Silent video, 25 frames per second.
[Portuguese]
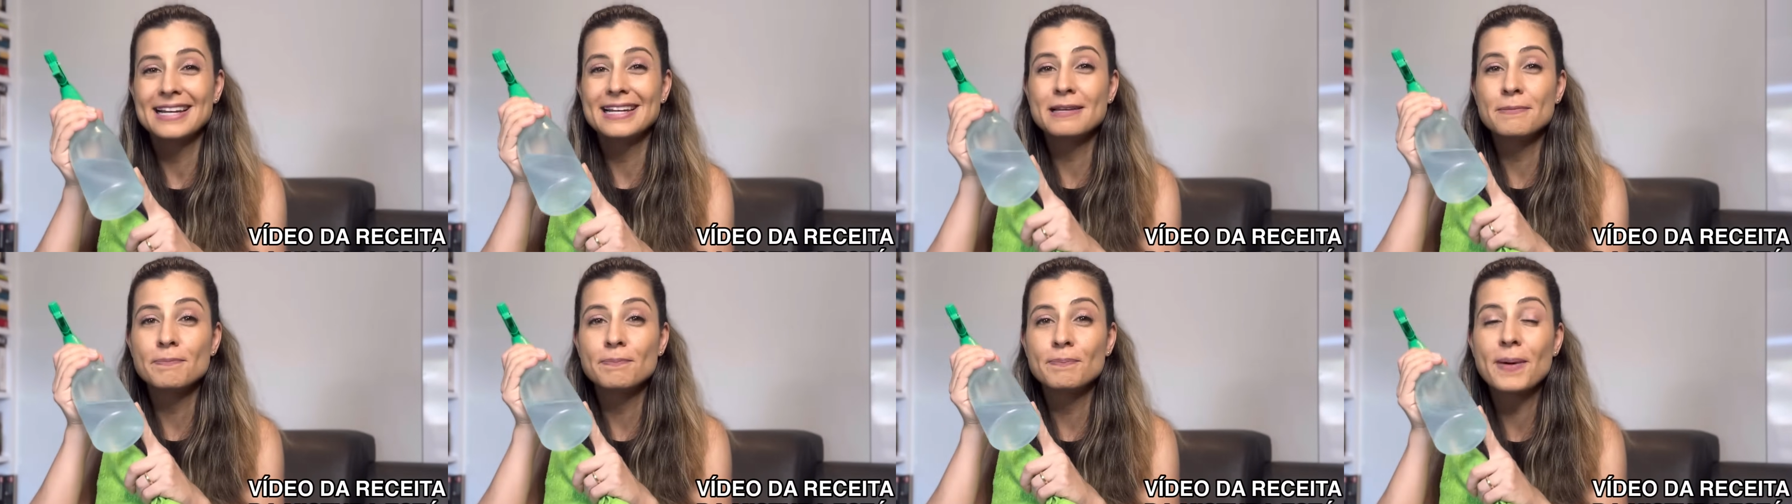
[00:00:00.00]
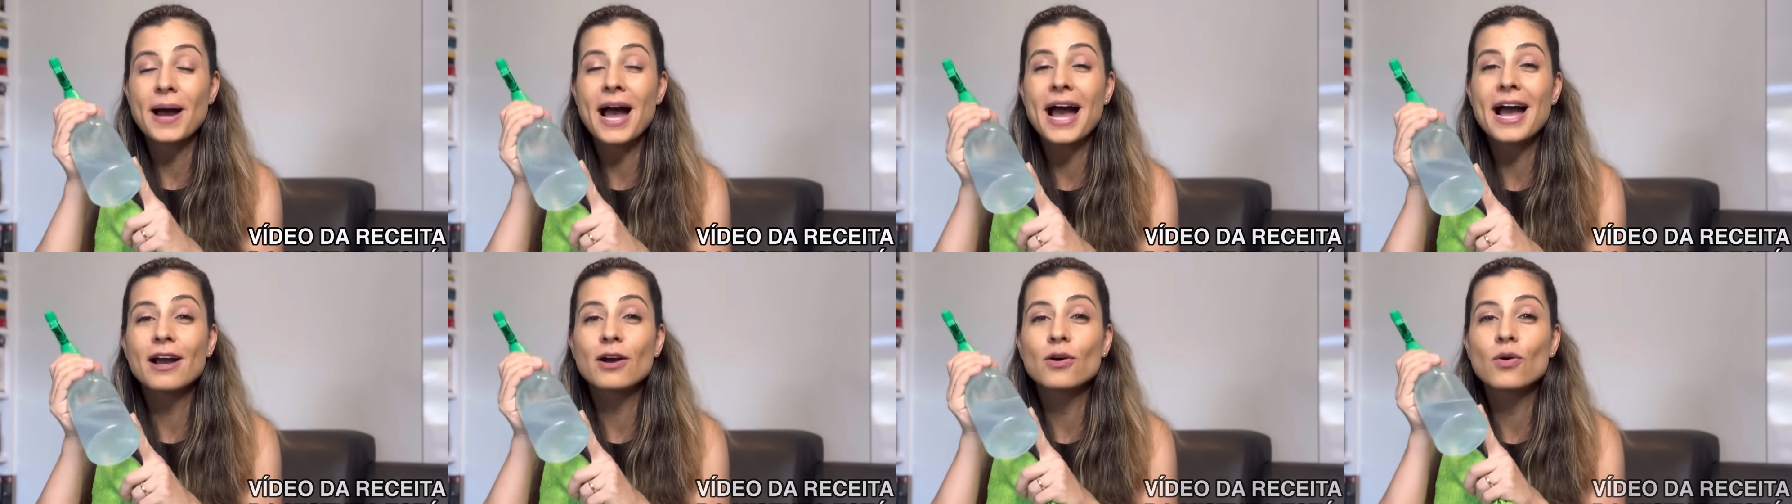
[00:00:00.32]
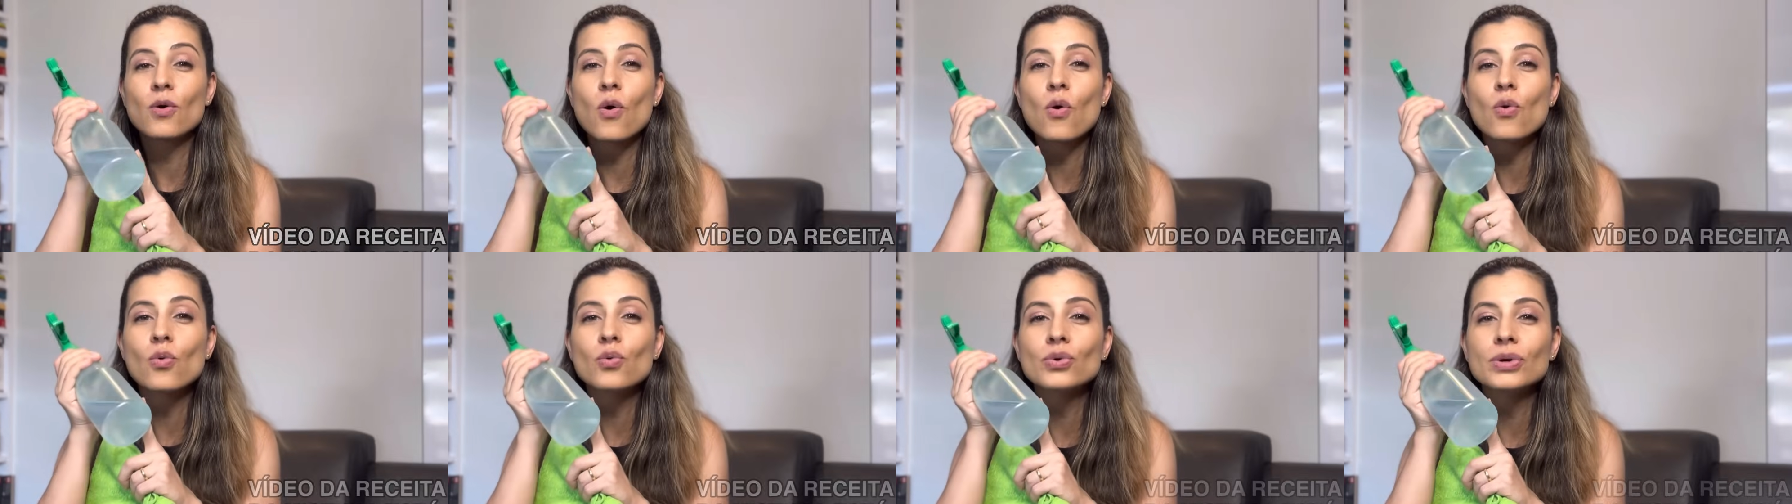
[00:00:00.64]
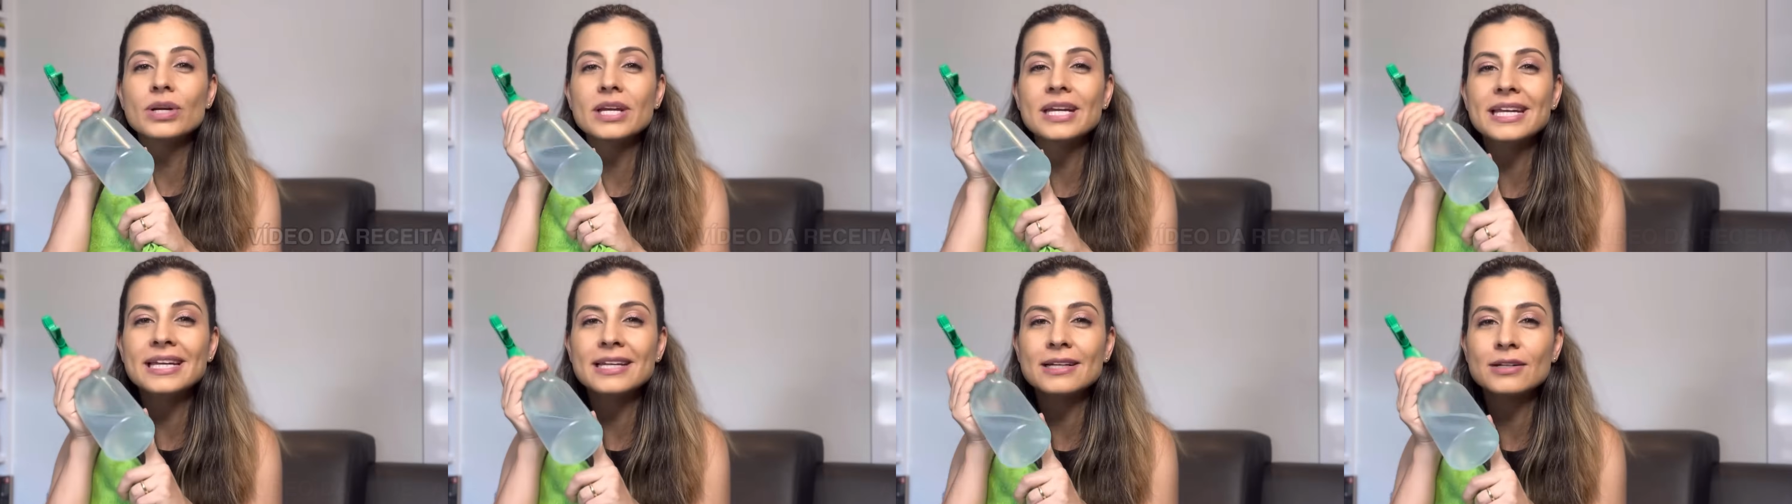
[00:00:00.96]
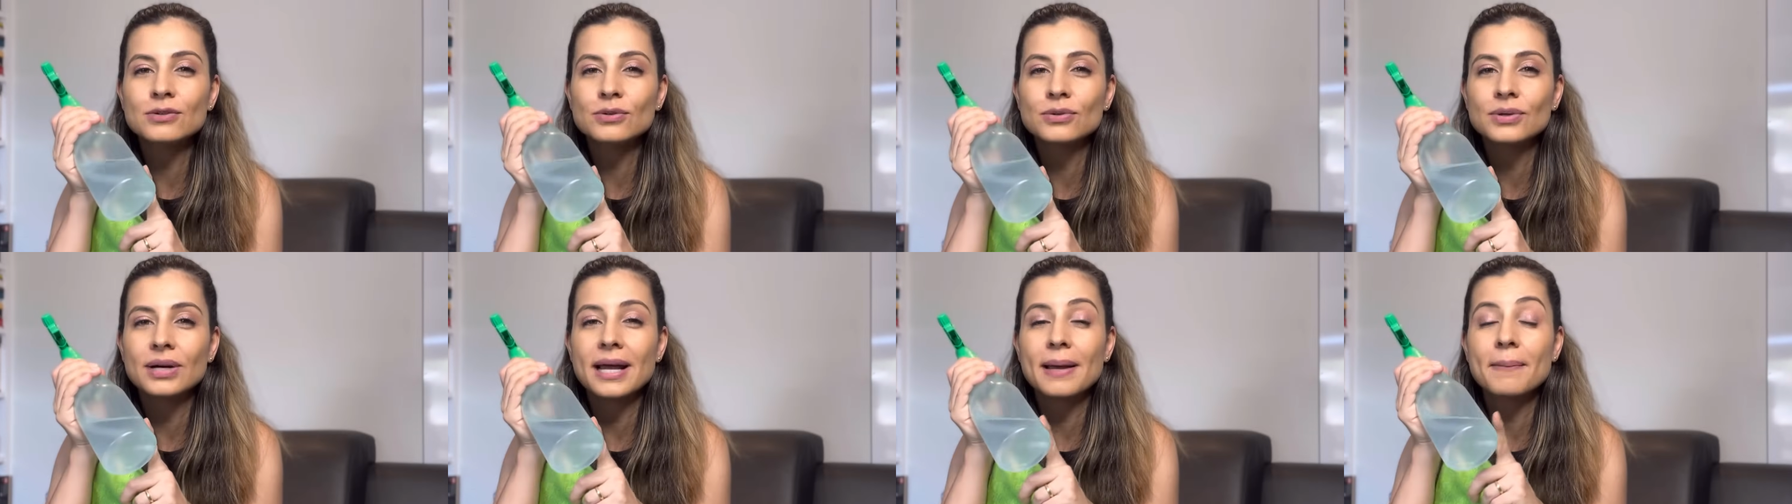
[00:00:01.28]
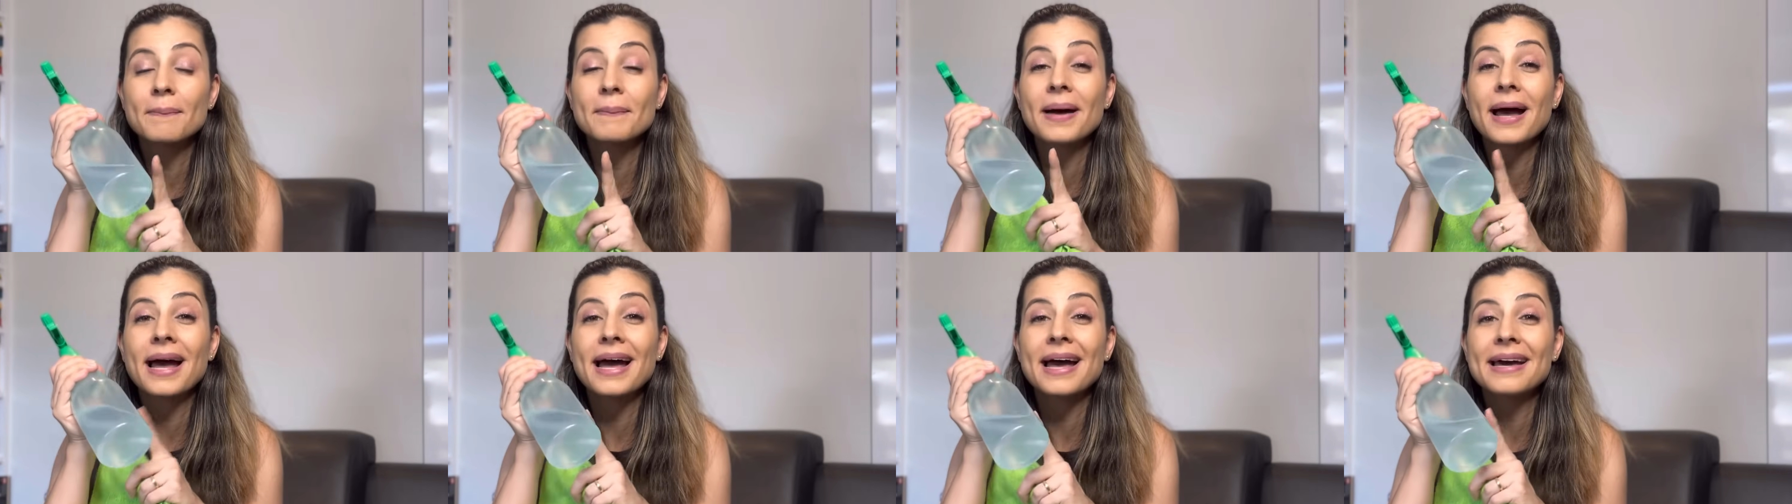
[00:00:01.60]
Limpar courino
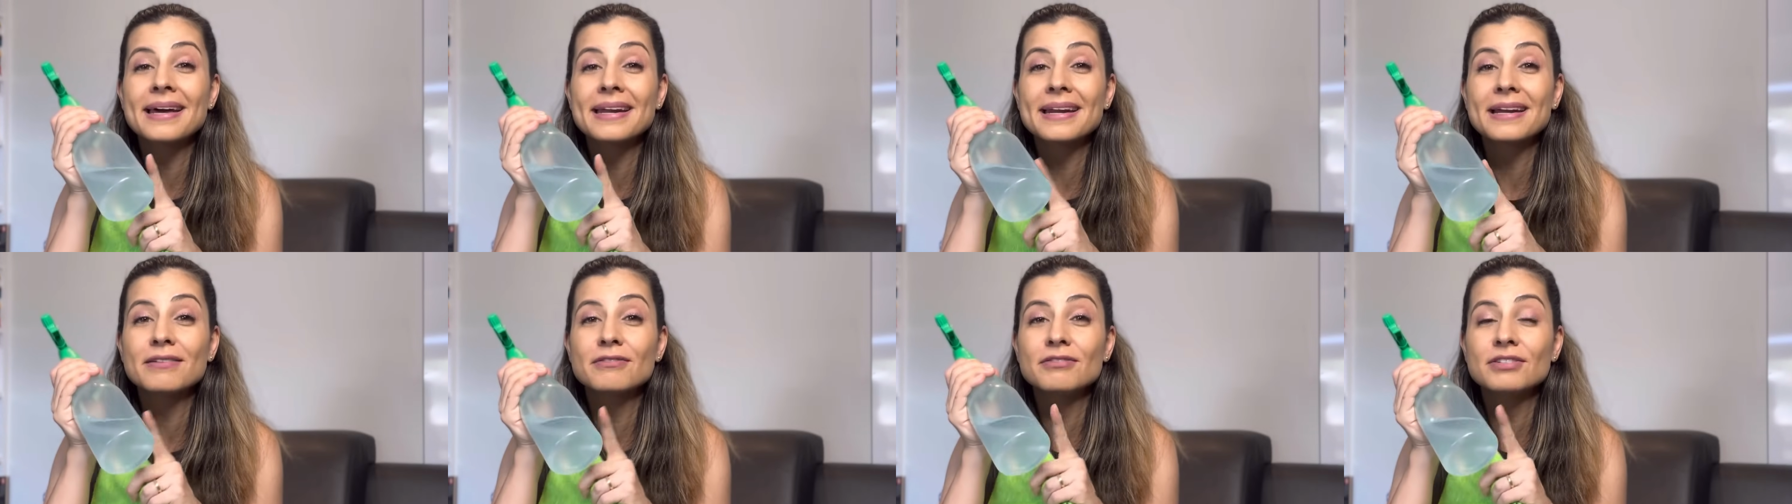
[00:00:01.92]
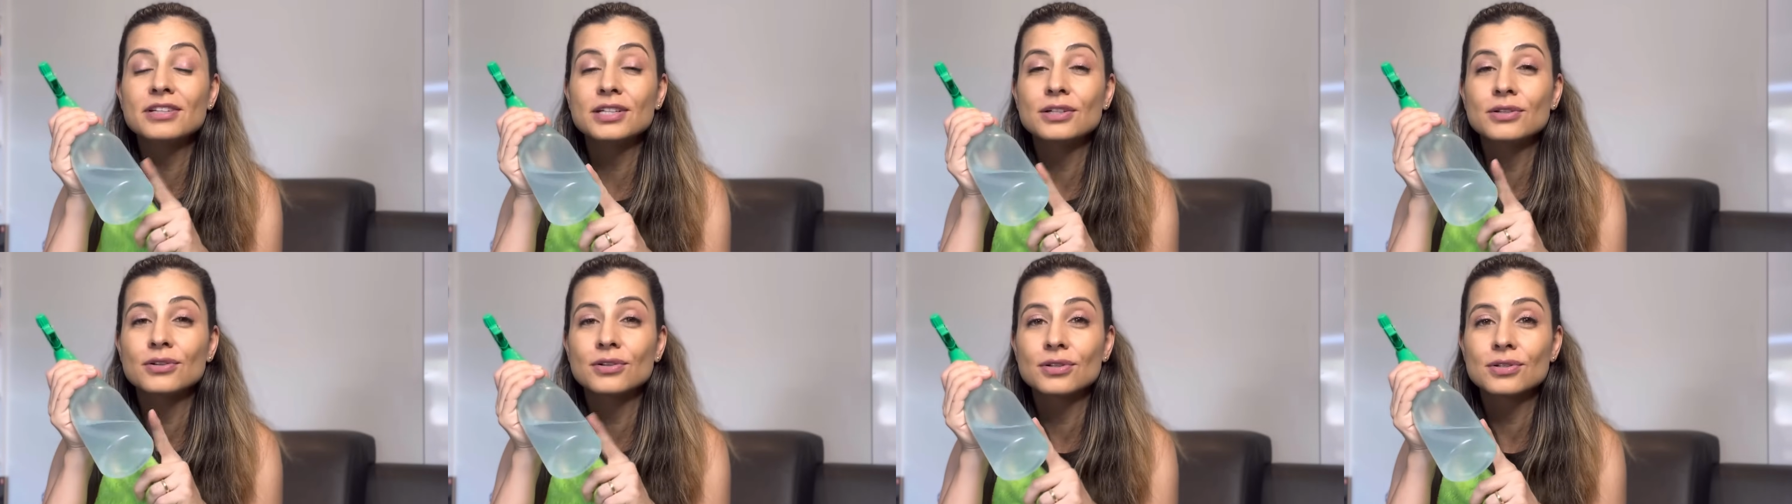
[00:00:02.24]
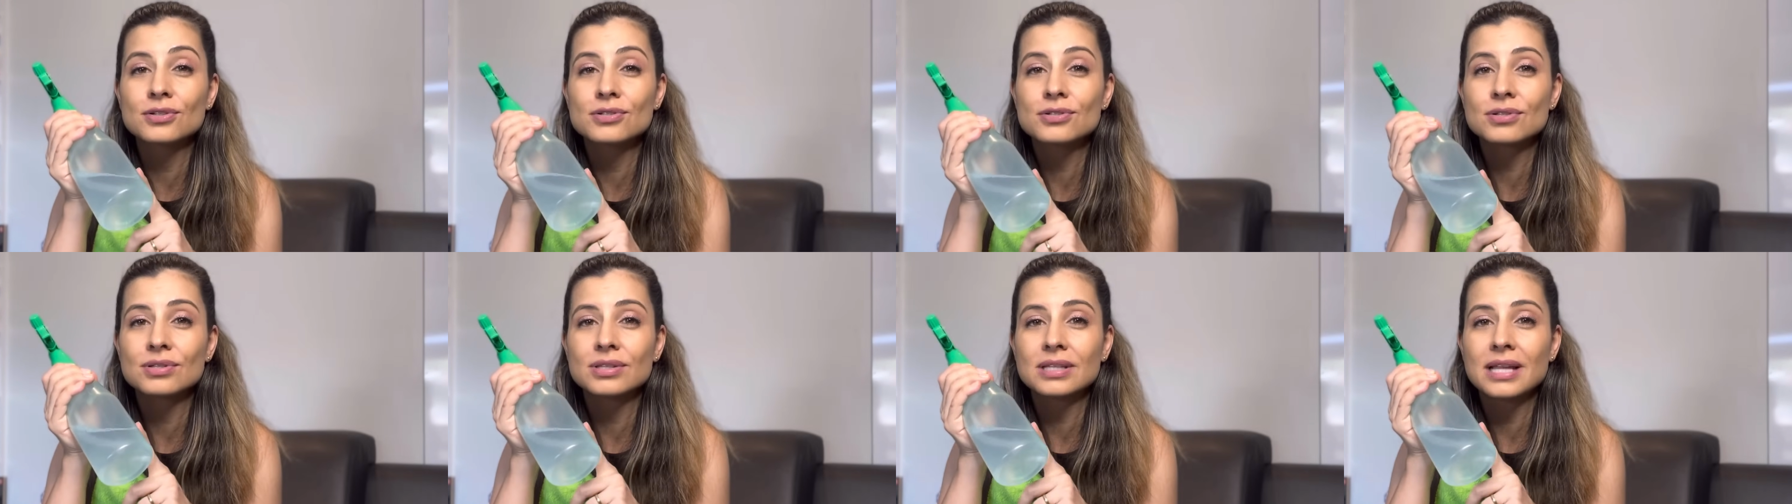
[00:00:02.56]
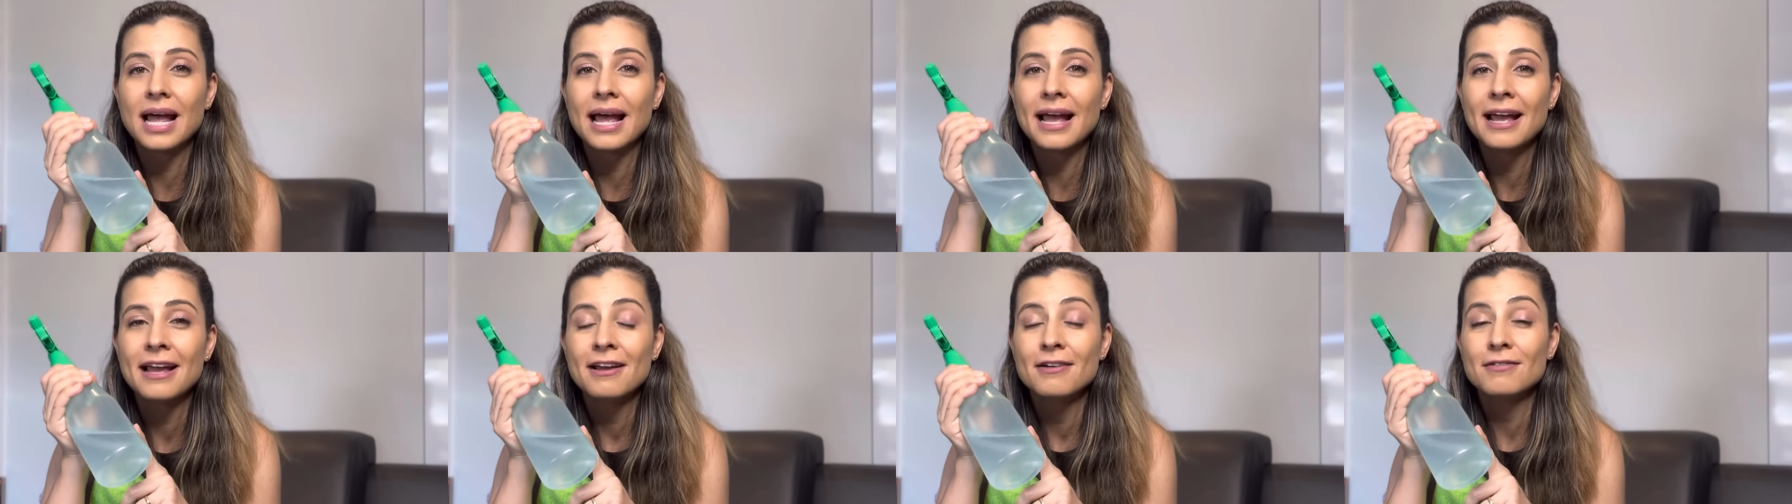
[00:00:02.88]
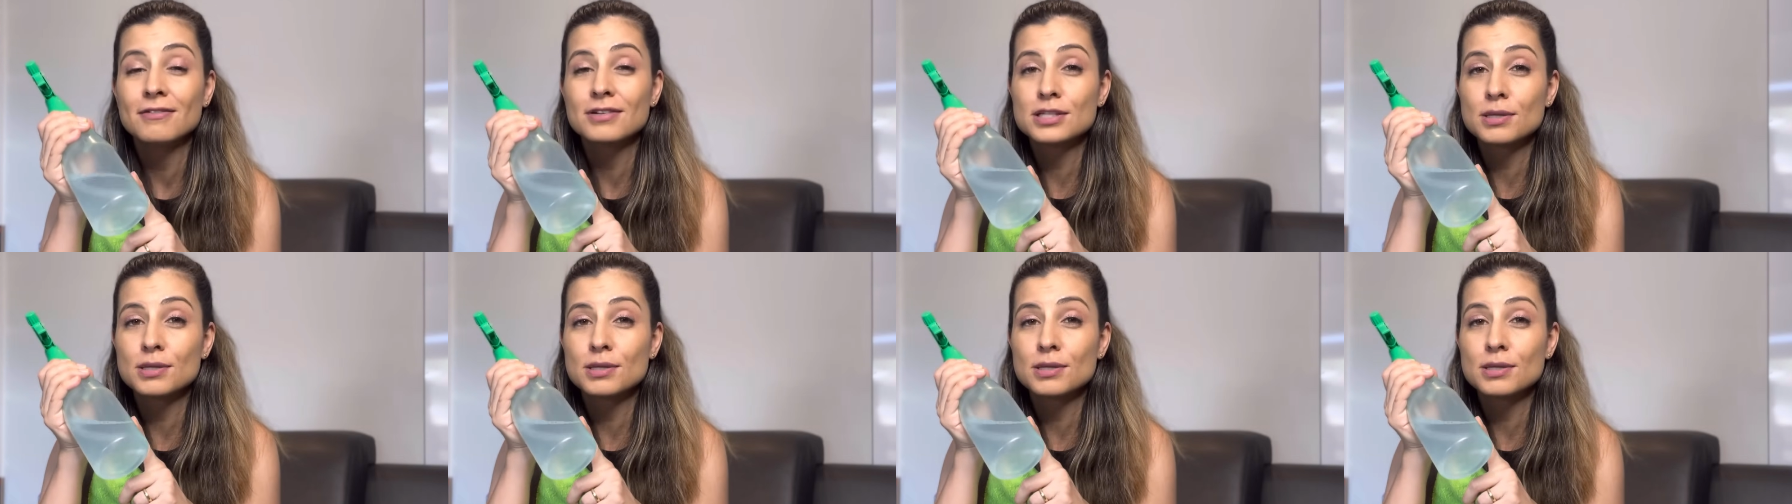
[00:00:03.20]
é maravilhoso, tá?